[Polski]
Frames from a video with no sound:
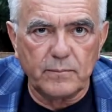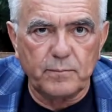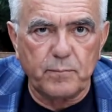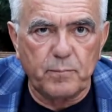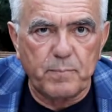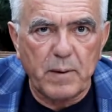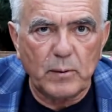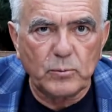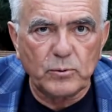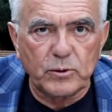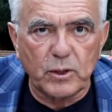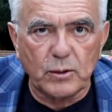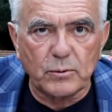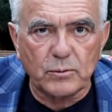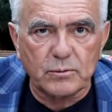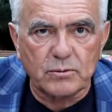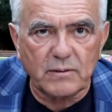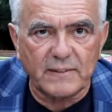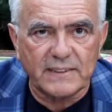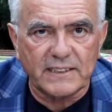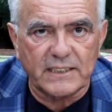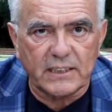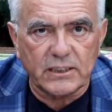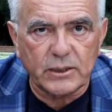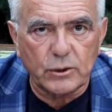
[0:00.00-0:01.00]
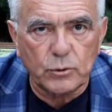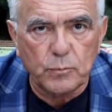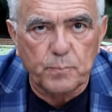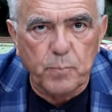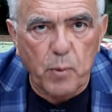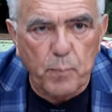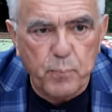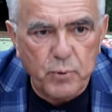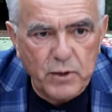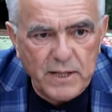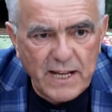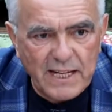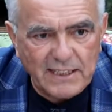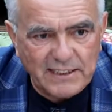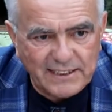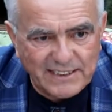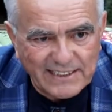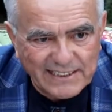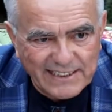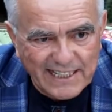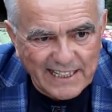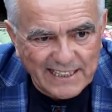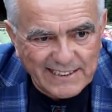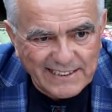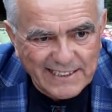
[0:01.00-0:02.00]
w pełni tego słowa znaczeniu popłynęli
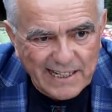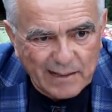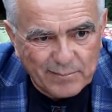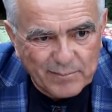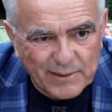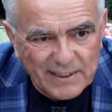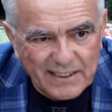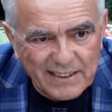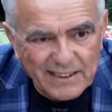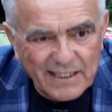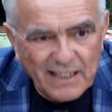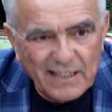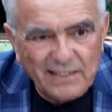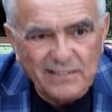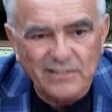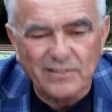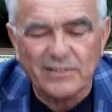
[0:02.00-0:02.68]
z interesami,